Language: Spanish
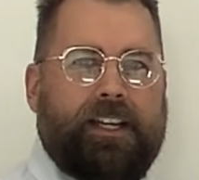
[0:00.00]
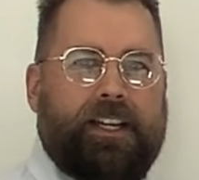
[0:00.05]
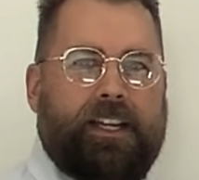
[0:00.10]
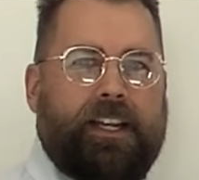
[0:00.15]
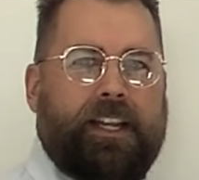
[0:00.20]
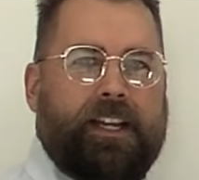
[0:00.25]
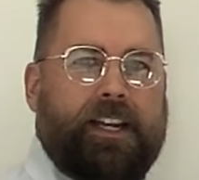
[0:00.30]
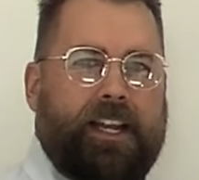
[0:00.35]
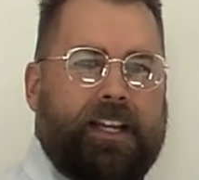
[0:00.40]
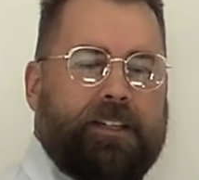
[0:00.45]
En
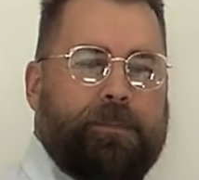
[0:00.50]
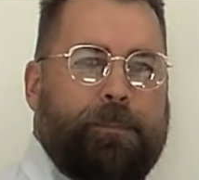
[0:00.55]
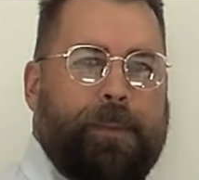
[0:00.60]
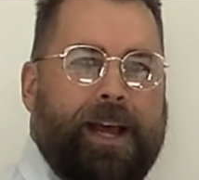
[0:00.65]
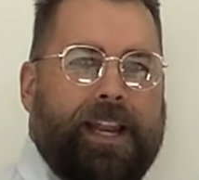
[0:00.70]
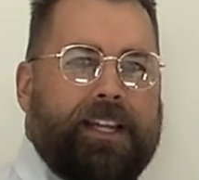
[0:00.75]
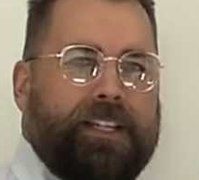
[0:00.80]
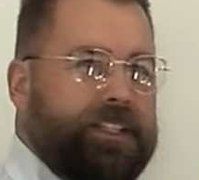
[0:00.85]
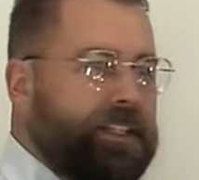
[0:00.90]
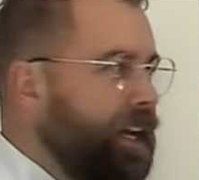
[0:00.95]
inglés,
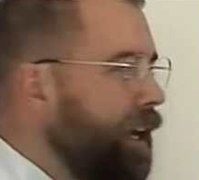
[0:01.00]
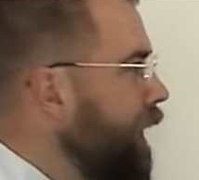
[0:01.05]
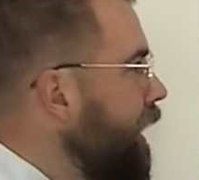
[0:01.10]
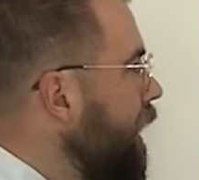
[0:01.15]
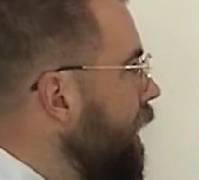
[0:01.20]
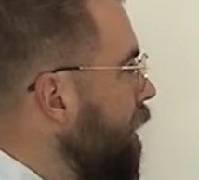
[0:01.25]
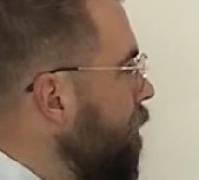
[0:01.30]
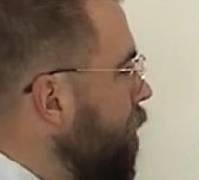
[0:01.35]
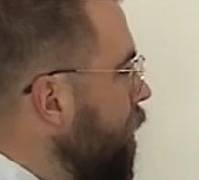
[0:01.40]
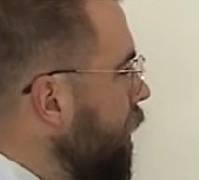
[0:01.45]
Palestine.
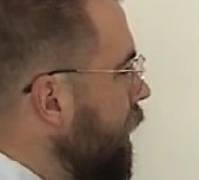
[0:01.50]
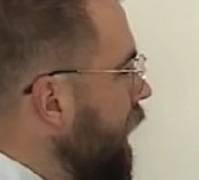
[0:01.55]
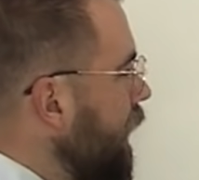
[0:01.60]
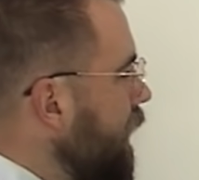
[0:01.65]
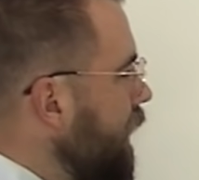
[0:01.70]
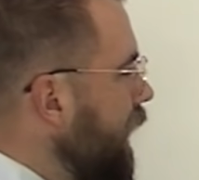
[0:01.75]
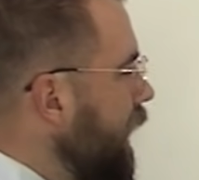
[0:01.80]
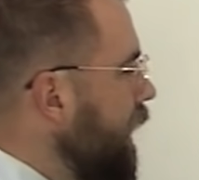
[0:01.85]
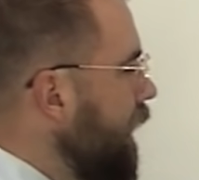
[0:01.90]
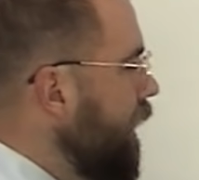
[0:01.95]
¿Por qué
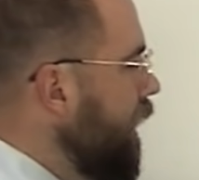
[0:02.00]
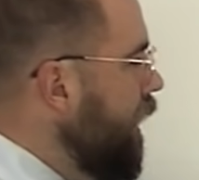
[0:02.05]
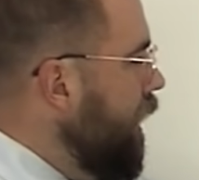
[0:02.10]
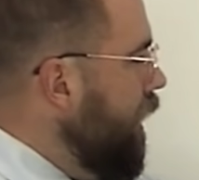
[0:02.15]
quieren?